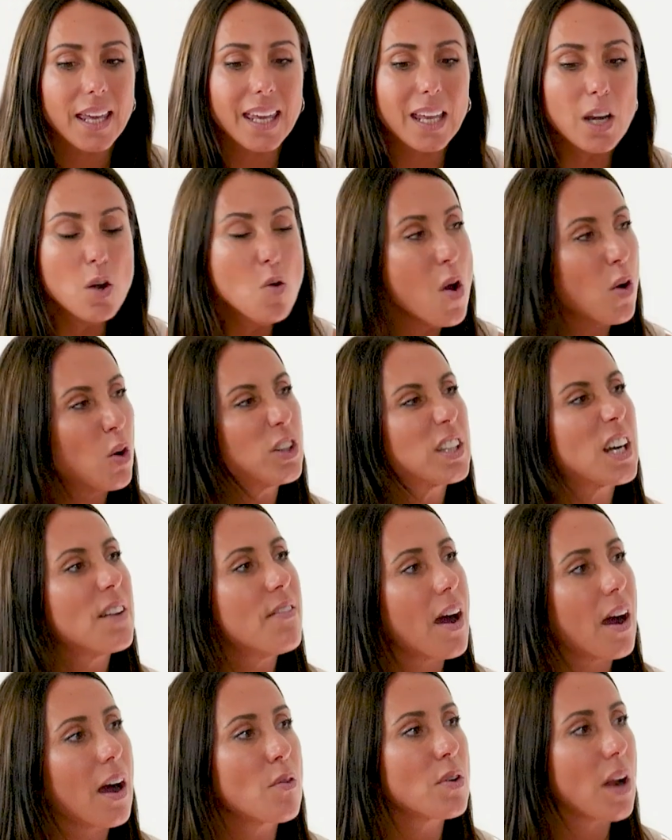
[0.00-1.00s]
y luego
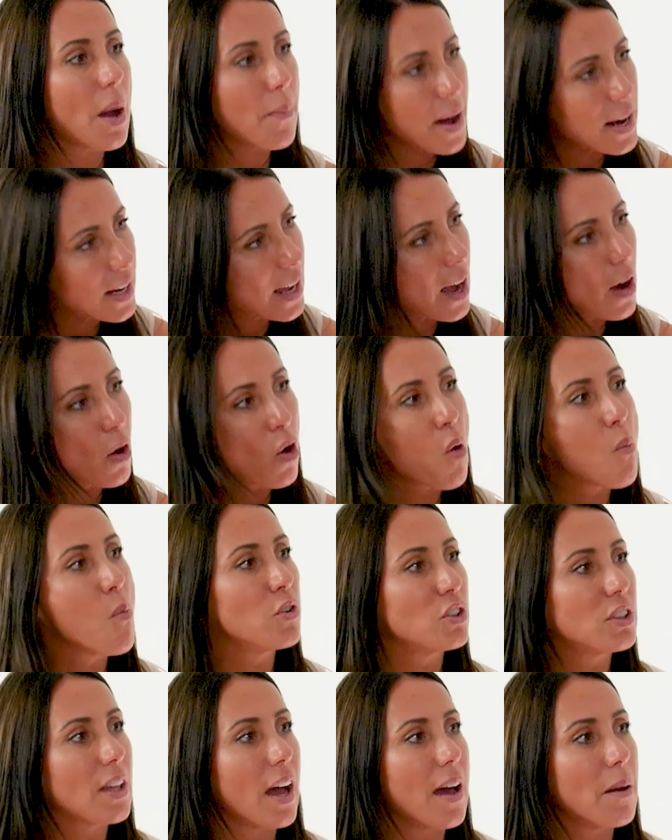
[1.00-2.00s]
trabaja una marca
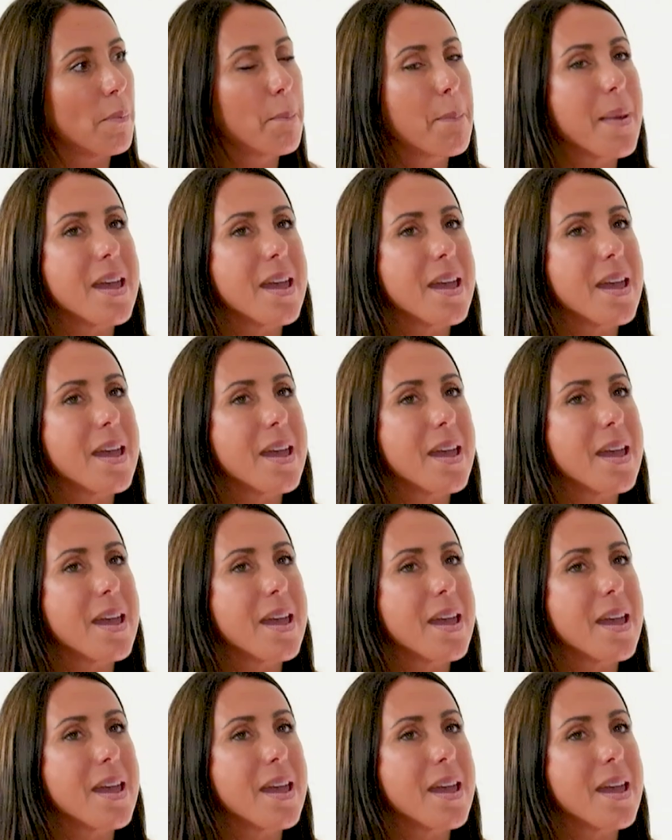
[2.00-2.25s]
como tal,